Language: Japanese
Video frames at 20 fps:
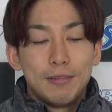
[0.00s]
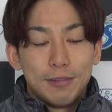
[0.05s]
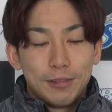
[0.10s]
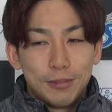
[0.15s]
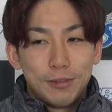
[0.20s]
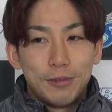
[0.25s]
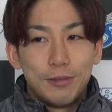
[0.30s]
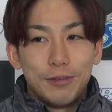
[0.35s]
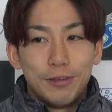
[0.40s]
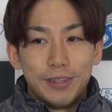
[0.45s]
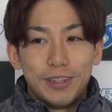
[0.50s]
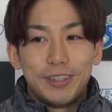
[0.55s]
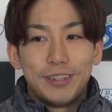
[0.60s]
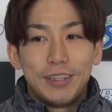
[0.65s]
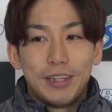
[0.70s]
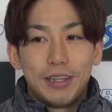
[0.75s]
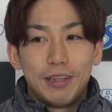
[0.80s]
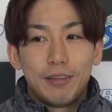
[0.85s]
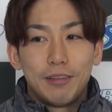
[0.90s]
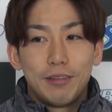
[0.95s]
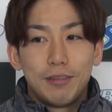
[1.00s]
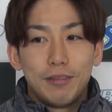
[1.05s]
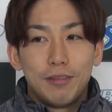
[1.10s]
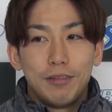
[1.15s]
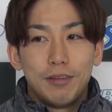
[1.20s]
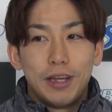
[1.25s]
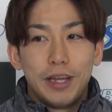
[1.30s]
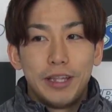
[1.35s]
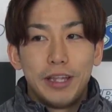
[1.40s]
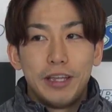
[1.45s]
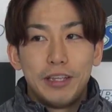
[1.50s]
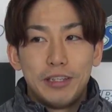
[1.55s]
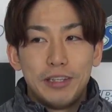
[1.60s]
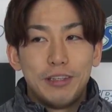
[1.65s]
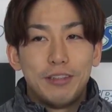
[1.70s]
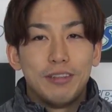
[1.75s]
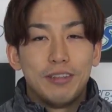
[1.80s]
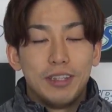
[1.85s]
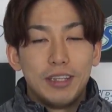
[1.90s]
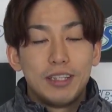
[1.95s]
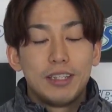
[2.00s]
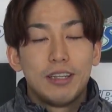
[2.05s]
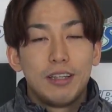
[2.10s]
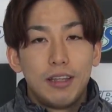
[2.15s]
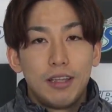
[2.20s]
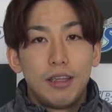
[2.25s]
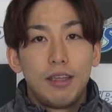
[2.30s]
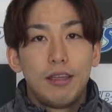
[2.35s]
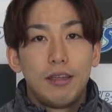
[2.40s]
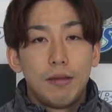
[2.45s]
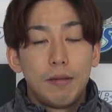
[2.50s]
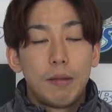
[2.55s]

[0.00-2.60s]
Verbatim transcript: ん、そうですね不甲斐ないシーズンでしたね。う